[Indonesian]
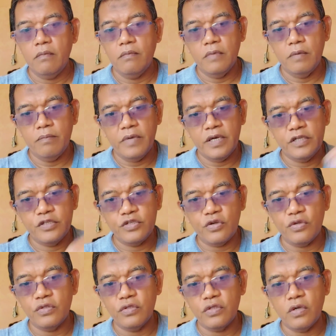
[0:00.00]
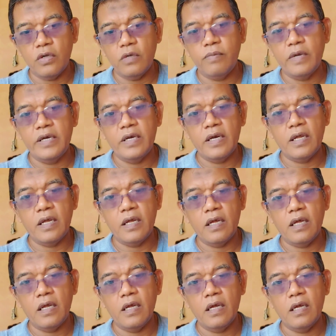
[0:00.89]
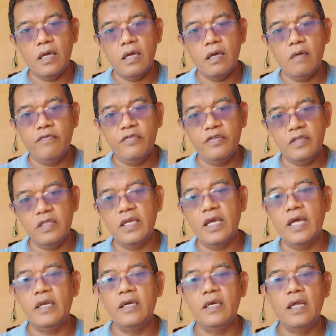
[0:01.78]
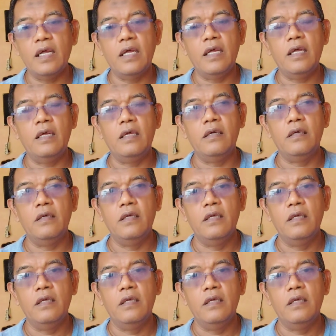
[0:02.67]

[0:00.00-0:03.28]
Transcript: memberi contoh pada eh, VT Anda.